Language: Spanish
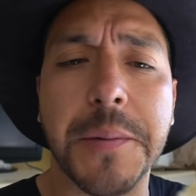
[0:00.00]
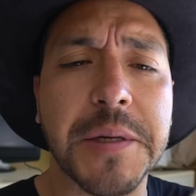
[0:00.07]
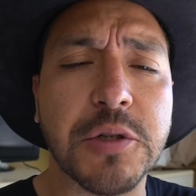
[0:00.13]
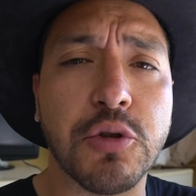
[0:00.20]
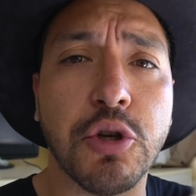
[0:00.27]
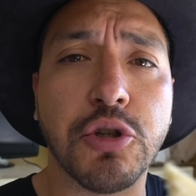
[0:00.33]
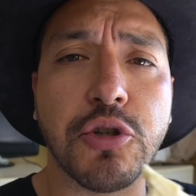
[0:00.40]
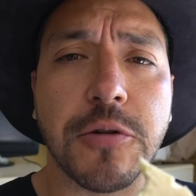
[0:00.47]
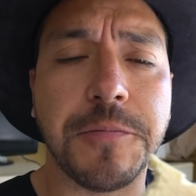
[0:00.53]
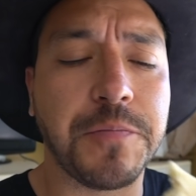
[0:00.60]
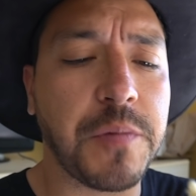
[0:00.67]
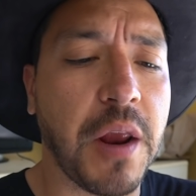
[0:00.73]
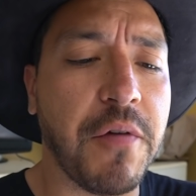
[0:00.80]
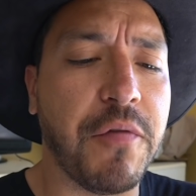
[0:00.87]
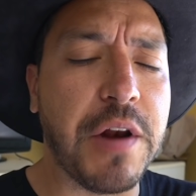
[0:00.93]
Nada más unos
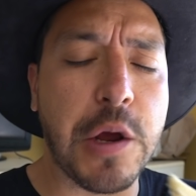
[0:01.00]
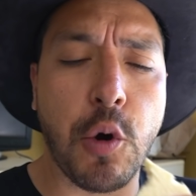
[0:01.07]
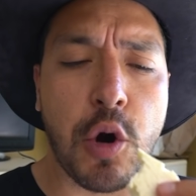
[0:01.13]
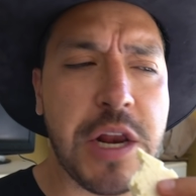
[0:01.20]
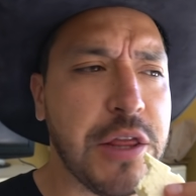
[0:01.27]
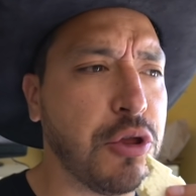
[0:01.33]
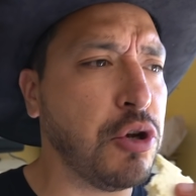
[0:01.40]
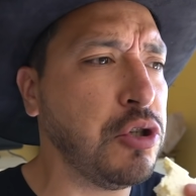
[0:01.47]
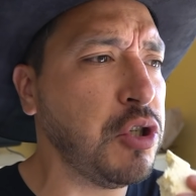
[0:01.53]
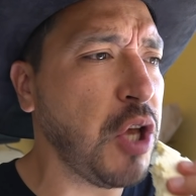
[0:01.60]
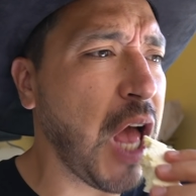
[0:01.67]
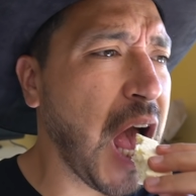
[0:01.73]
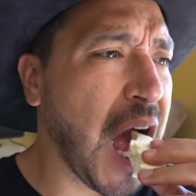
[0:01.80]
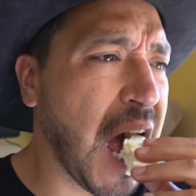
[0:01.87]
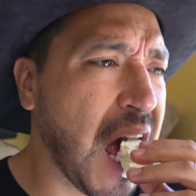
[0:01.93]
frijolitos
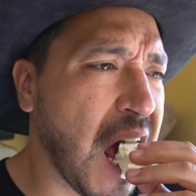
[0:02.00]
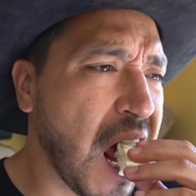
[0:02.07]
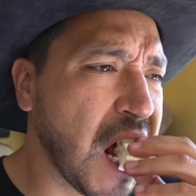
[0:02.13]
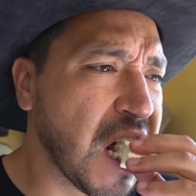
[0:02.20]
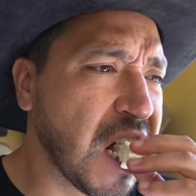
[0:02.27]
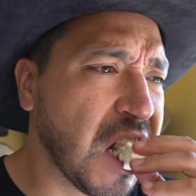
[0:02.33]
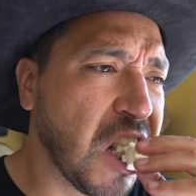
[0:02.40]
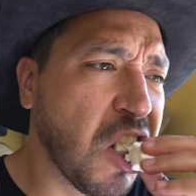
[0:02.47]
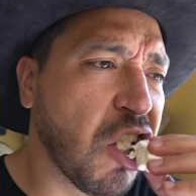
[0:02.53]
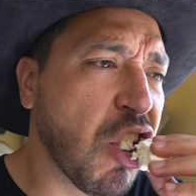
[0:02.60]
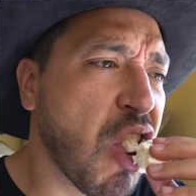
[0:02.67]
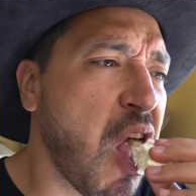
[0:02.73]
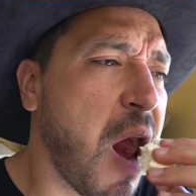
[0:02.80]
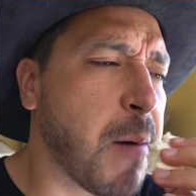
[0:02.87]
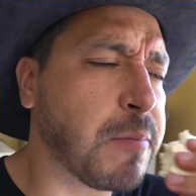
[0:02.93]

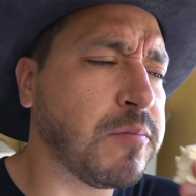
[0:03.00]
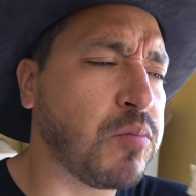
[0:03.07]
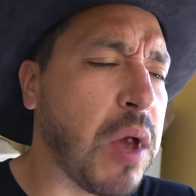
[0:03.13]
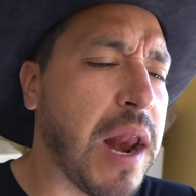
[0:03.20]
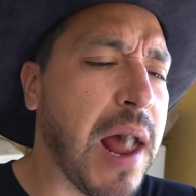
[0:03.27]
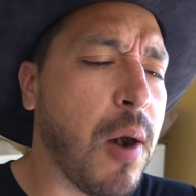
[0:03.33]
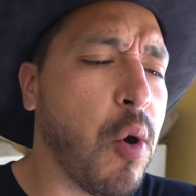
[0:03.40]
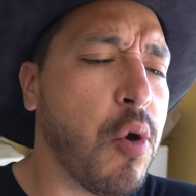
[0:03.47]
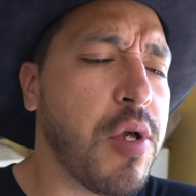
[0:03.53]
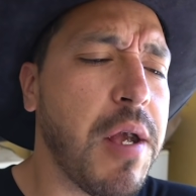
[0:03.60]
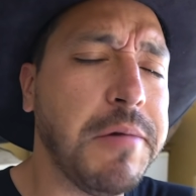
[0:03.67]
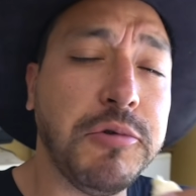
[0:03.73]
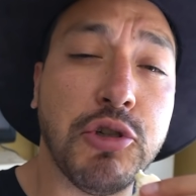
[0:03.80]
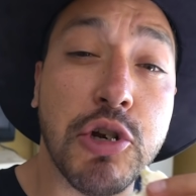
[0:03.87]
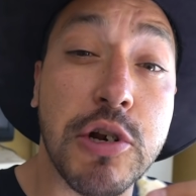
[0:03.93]
de la
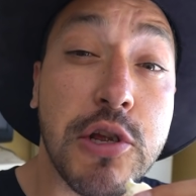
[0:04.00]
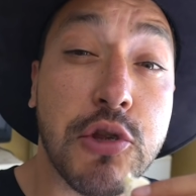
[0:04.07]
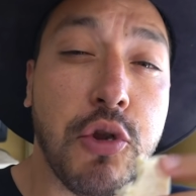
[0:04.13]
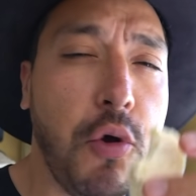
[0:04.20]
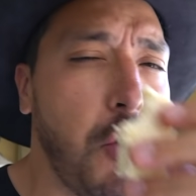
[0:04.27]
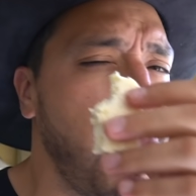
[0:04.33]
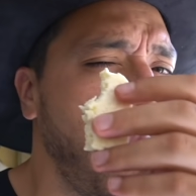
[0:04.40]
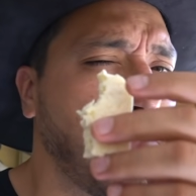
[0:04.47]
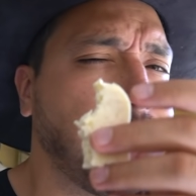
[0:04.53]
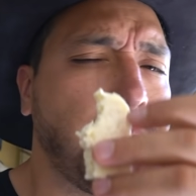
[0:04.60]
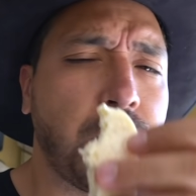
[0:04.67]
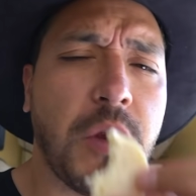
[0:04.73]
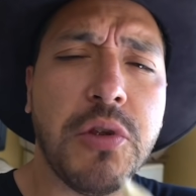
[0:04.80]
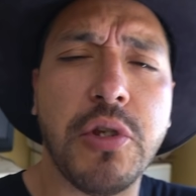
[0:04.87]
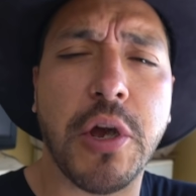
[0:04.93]
olla, un chilito y
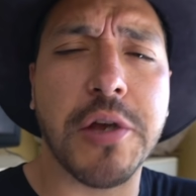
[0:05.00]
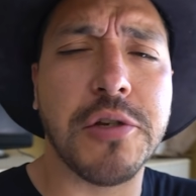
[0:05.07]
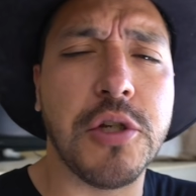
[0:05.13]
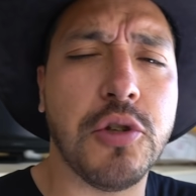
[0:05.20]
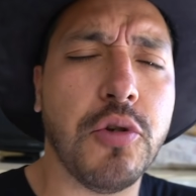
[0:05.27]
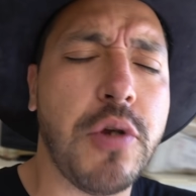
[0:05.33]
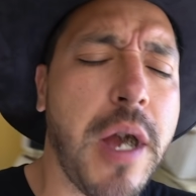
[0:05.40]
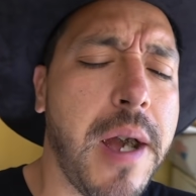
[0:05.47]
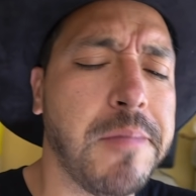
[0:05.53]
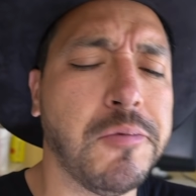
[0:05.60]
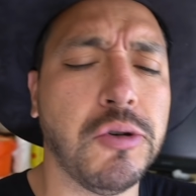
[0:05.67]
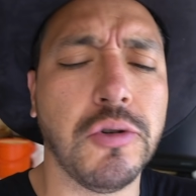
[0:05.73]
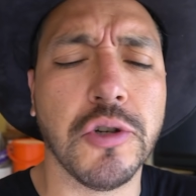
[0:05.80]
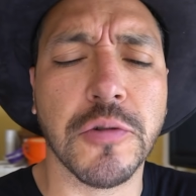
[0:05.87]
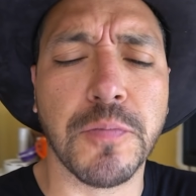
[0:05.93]
un tepecito y
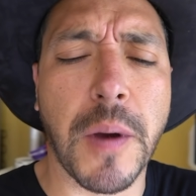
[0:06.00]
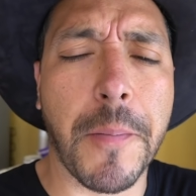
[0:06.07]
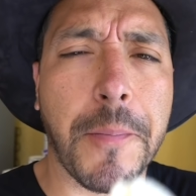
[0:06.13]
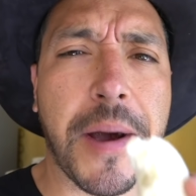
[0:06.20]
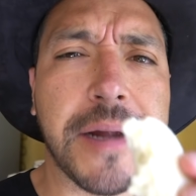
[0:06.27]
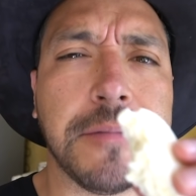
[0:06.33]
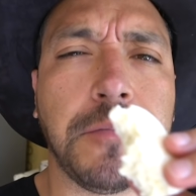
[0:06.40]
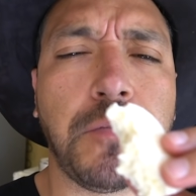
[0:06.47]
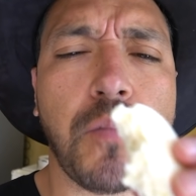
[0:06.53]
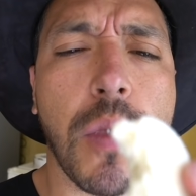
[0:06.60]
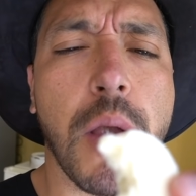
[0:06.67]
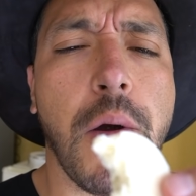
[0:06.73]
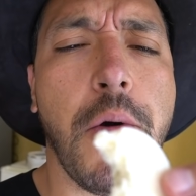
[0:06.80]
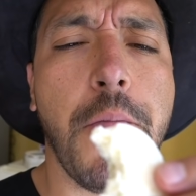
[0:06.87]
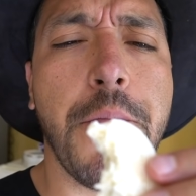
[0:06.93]
vámonos, papá.
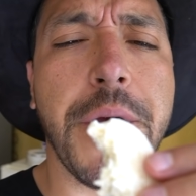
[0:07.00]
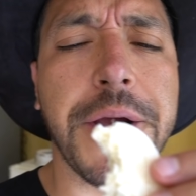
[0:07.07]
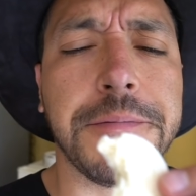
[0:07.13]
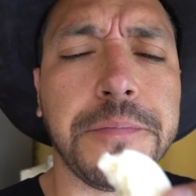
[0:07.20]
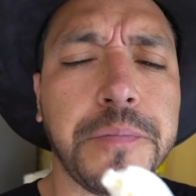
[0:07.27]
No, hombre.